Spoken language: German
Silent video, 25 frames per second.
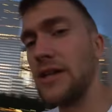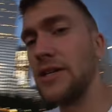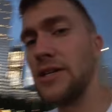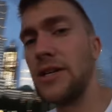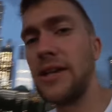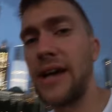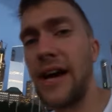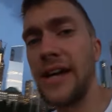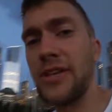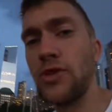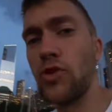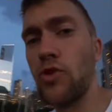in
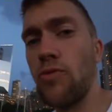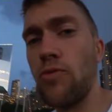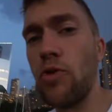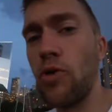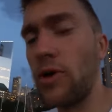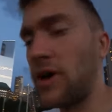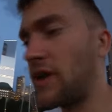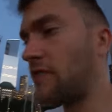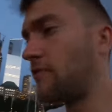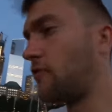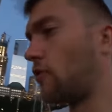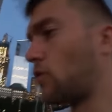Lightroom
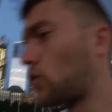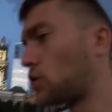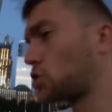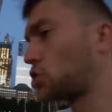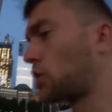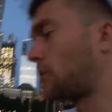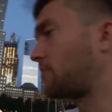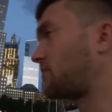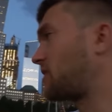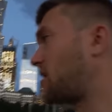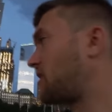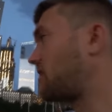oder in
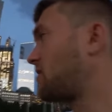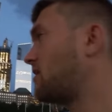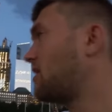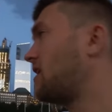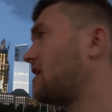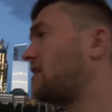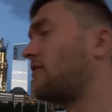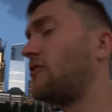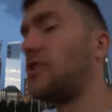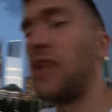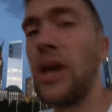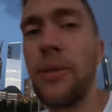Photoshop dann
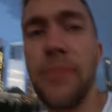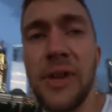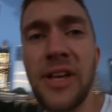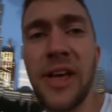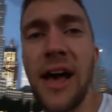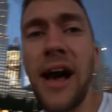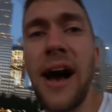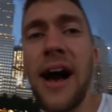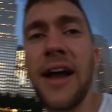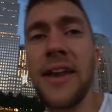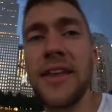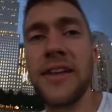wieder
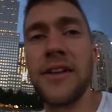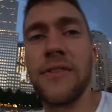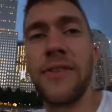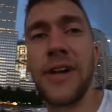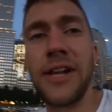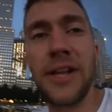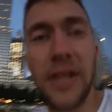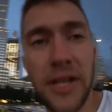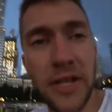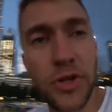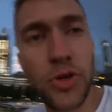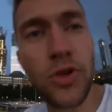begradigen,
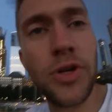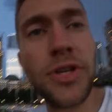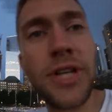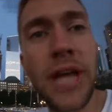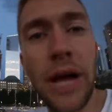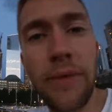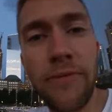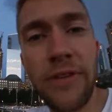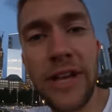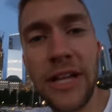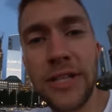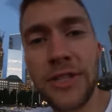weil natürlich
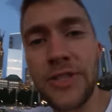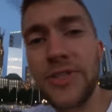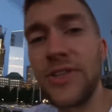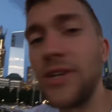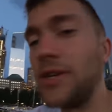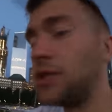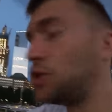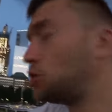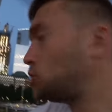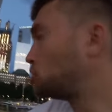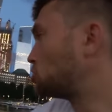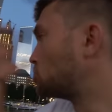haben wir jetzt
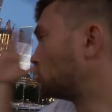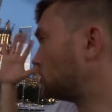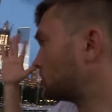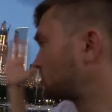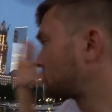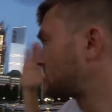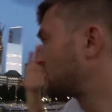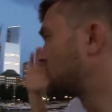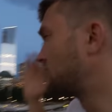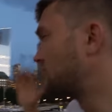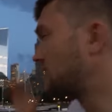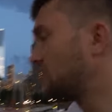
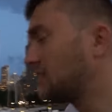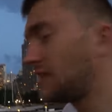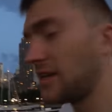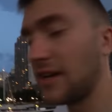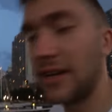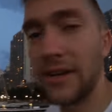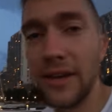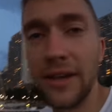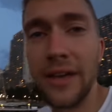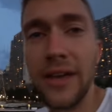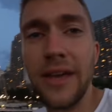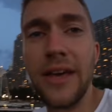stürzende
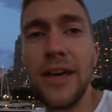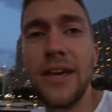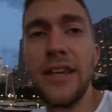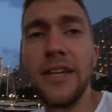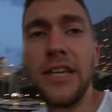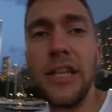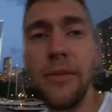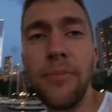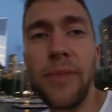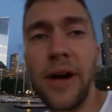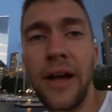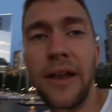Linien,
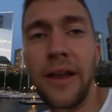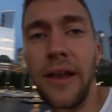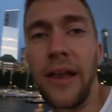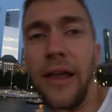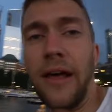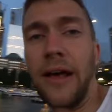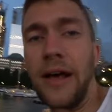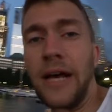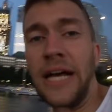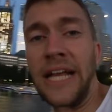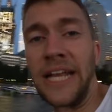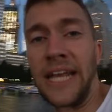die man
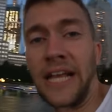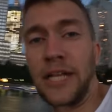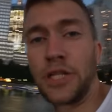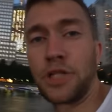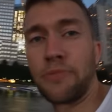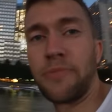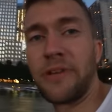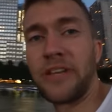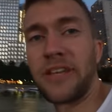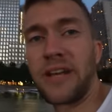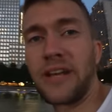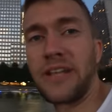äh, dann
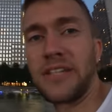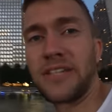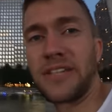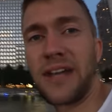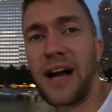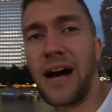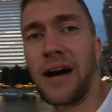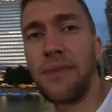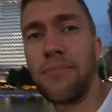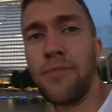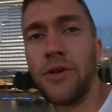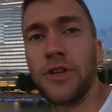später nicht
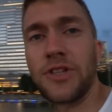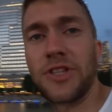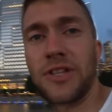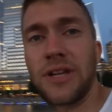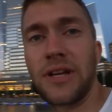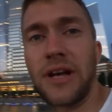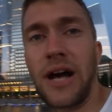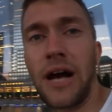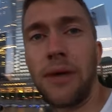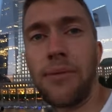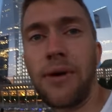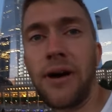haben
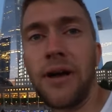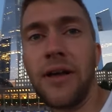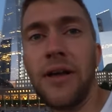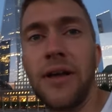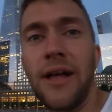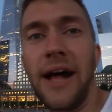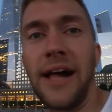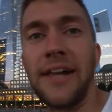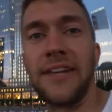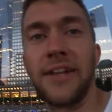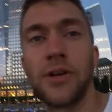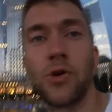möchte. Aber
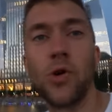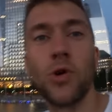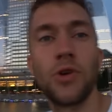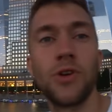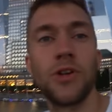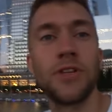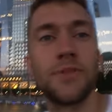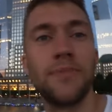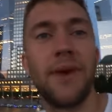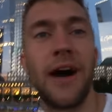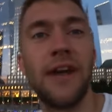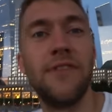Alter, guckt
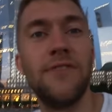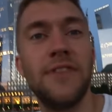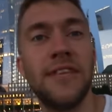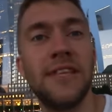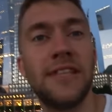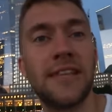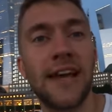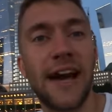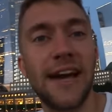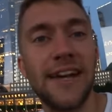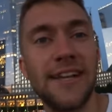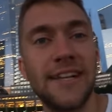euch mal an,
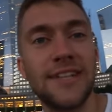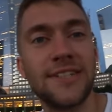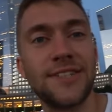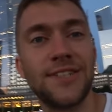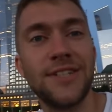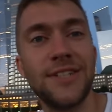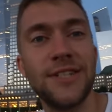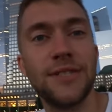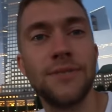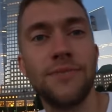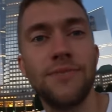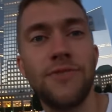wie geil das
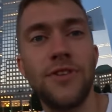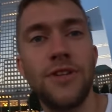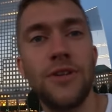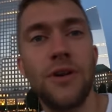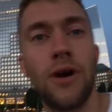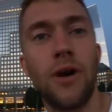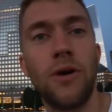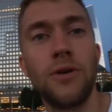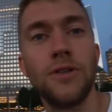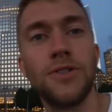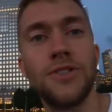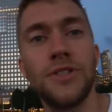hier in diesem
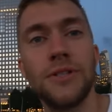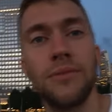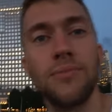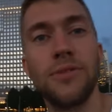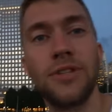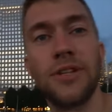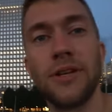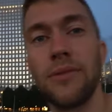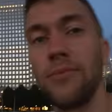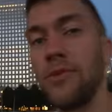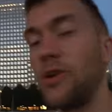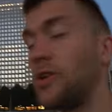Video aussieht
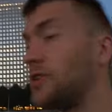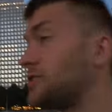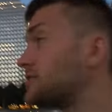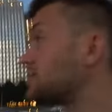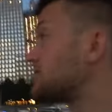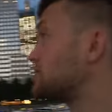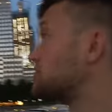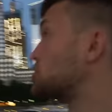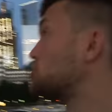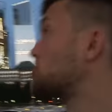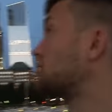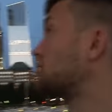mit der beleuchteten